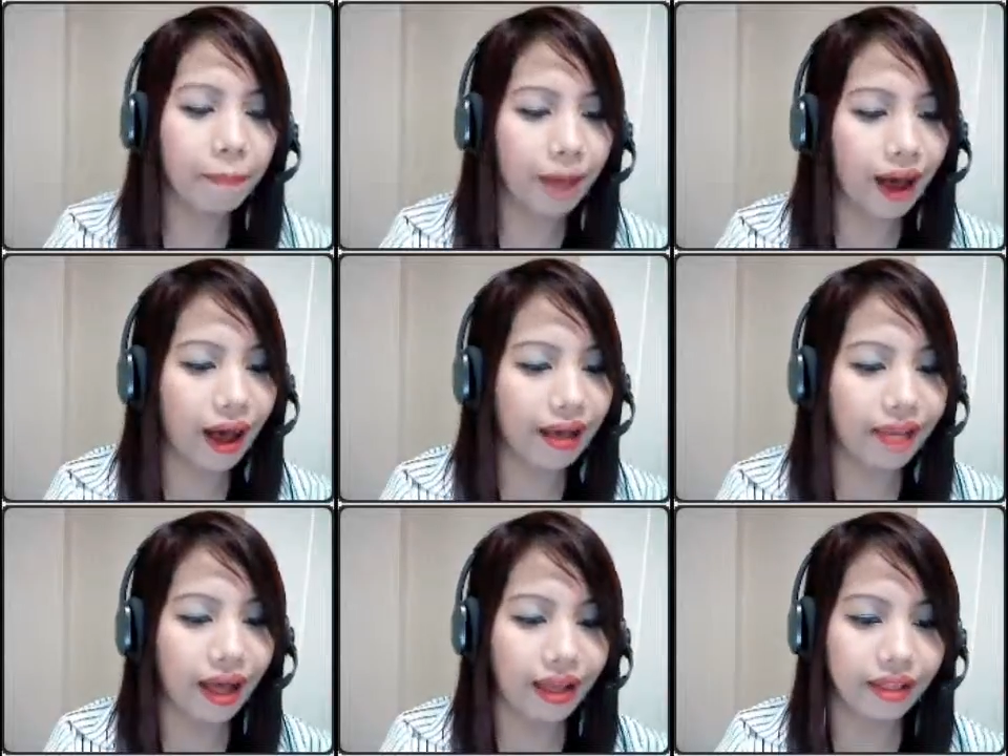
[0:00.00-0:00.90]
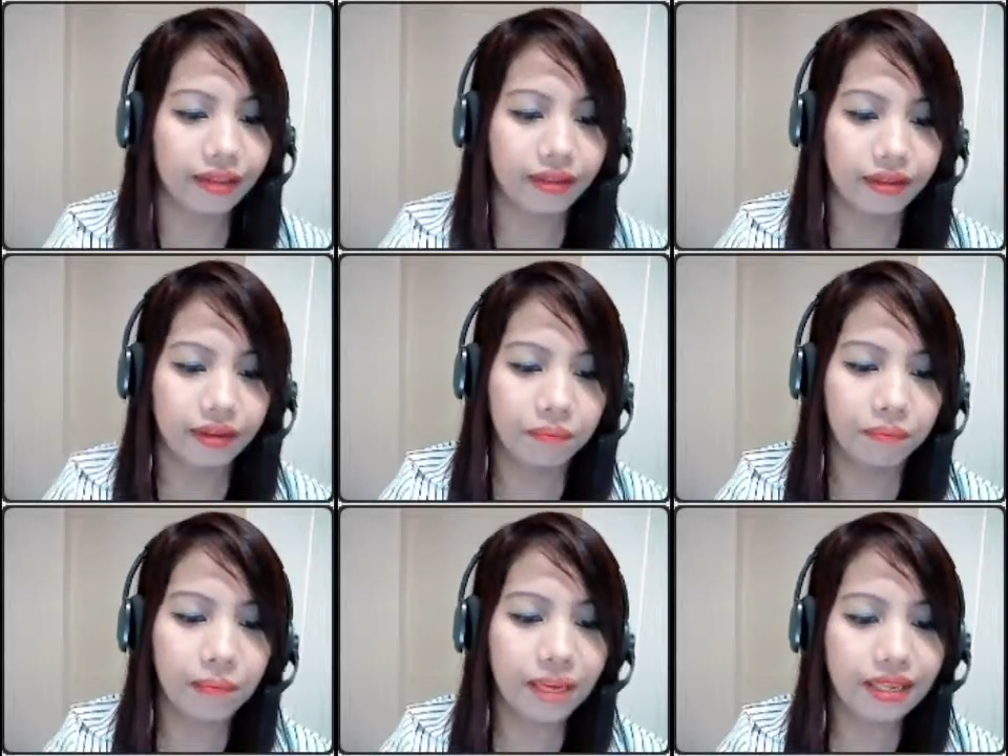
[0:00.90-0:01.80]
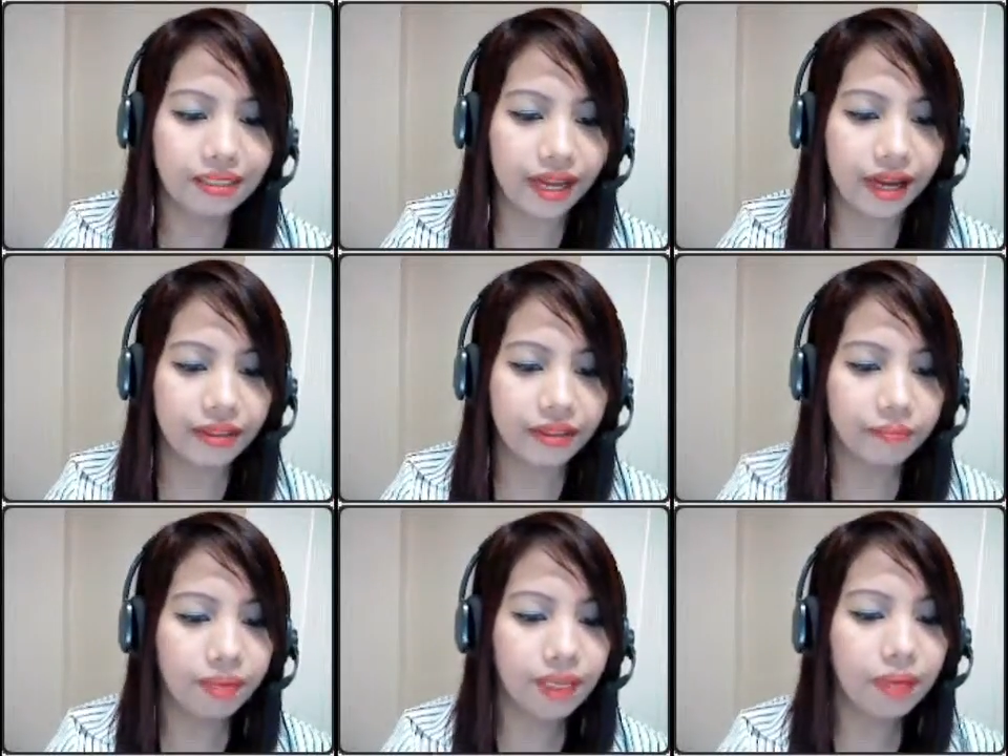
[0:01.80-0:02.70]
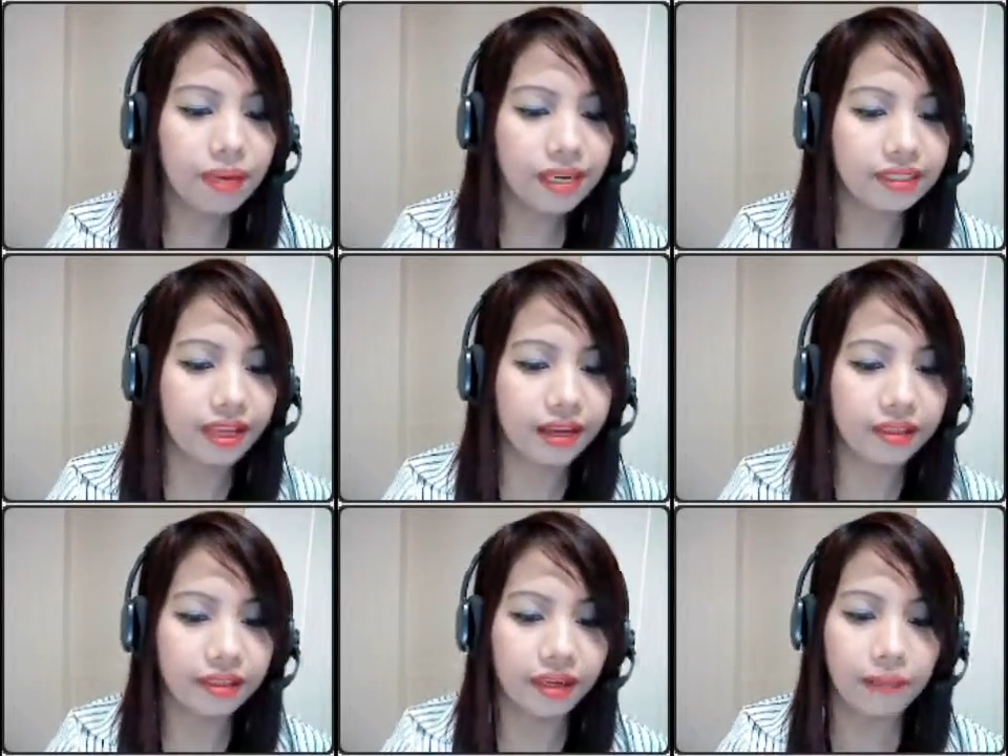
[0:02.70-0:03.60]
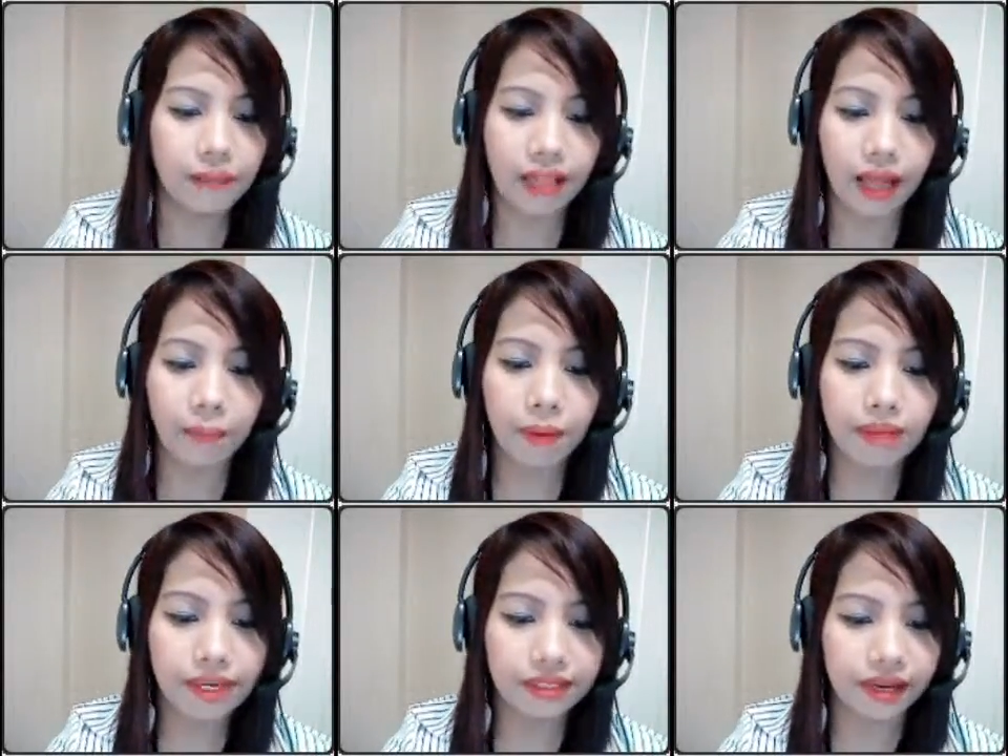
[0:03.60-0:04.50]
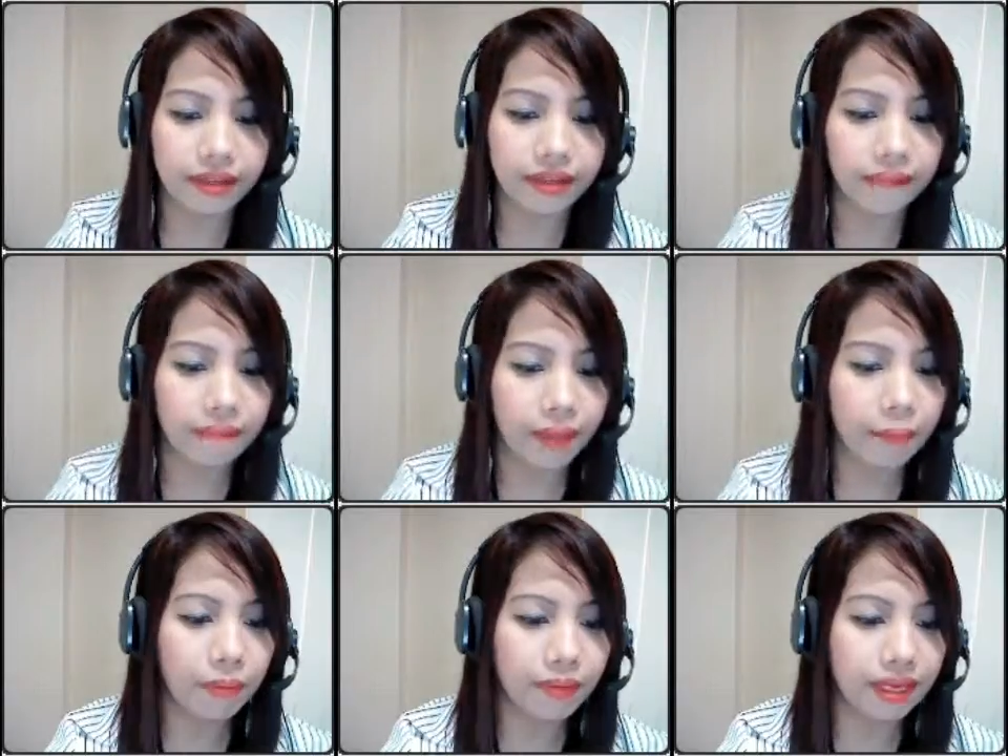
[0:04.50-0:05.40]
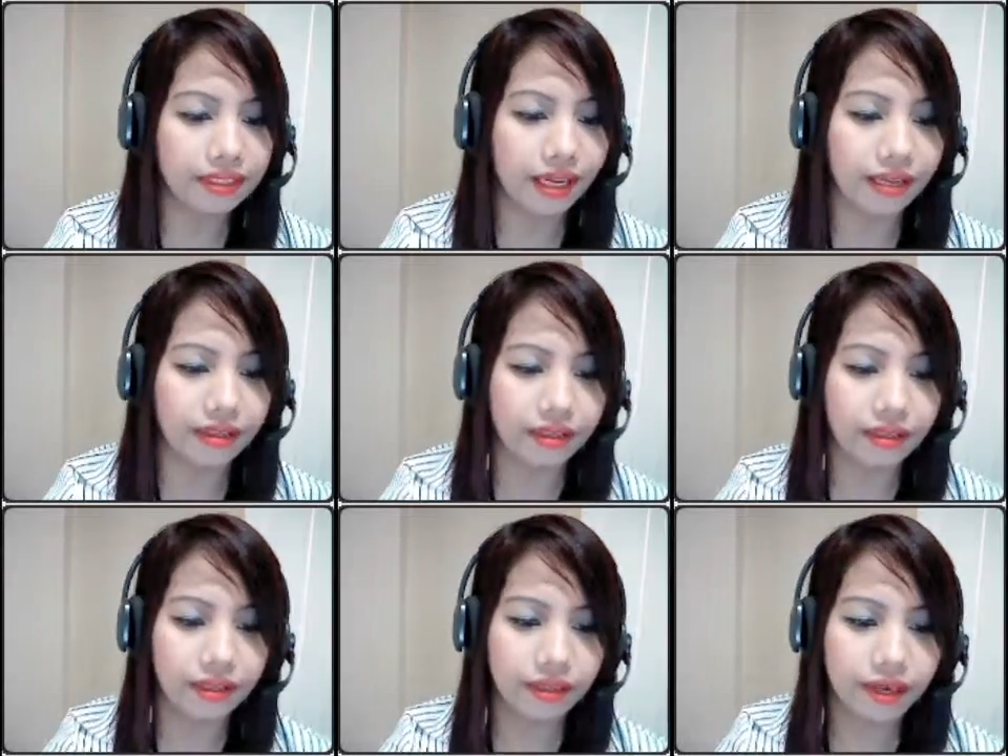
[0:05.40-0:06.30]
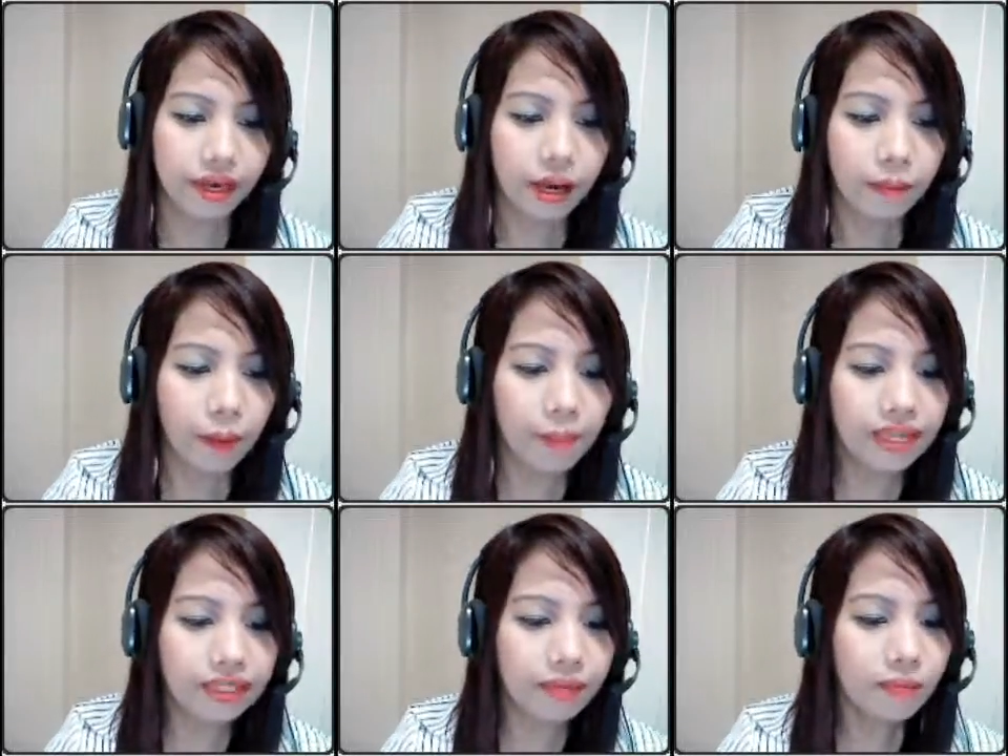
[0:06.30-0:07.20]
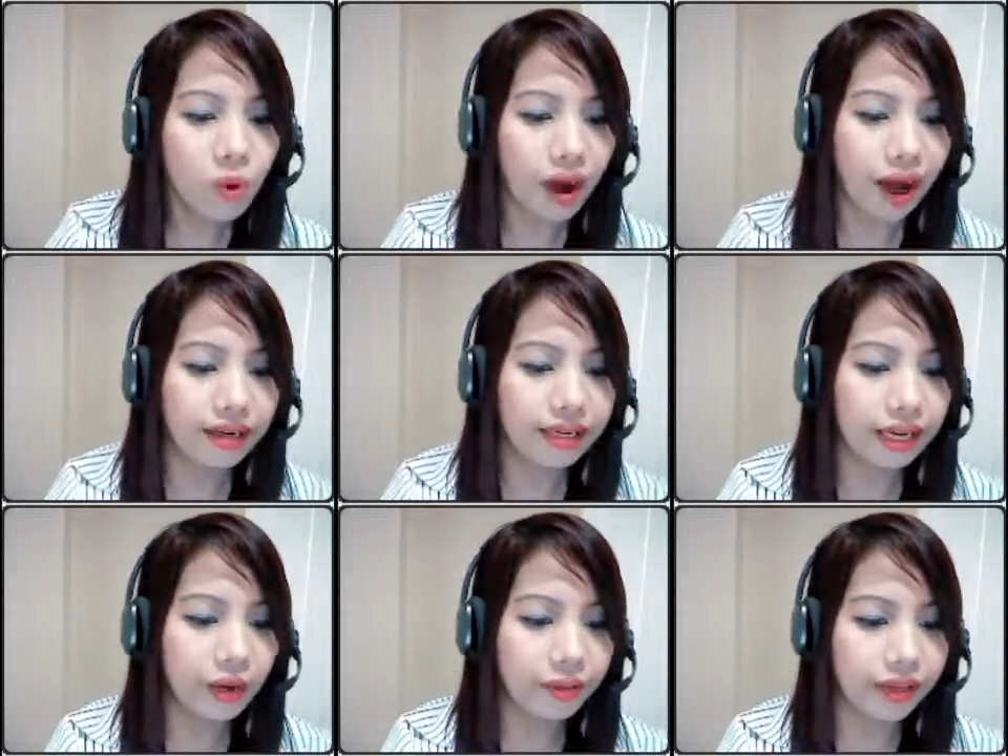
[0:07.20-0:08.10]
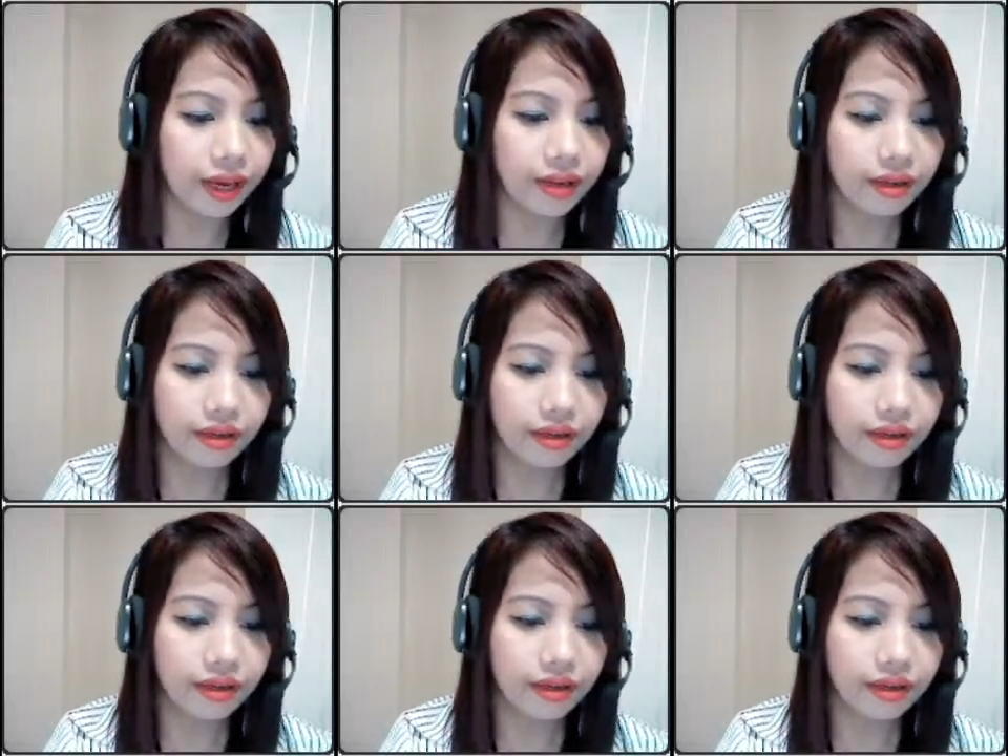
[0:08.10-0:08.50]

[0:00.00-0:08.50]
pa at an, pabilisan, pinabilisan, pinapabilisan, papabilisan. Pabilisan mo nga ang galaw niya,